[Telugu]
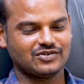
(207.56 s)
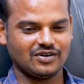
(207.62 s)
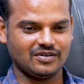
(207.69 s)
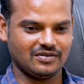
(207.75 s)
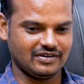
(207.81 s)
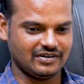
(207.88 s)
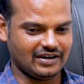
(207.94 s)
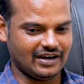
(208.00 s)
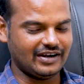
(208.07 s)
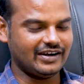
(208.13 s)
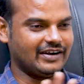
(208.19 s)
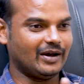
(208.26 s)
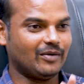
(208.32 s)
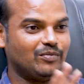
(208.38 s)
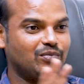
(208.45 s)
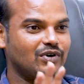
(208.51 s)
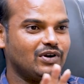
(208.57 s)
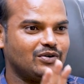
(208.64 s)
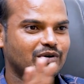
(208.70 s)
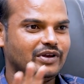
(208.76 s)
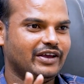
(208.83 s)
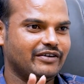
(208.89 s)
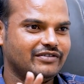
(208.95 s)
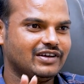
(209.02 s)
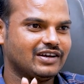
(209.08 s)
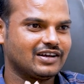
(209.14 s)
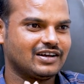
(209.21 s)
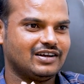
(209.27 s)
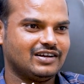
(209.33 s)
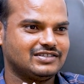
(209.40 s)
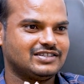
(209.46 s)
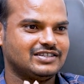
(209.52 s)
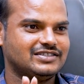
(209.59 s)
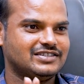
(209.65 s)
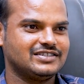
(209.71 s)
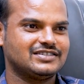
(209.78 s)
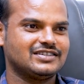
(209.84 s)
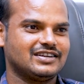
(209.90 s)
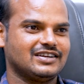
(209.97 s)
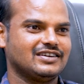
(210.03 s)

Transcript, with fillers: సో అంటే డబ్బులు ఏ విధంగా సెట్ చేస్తారు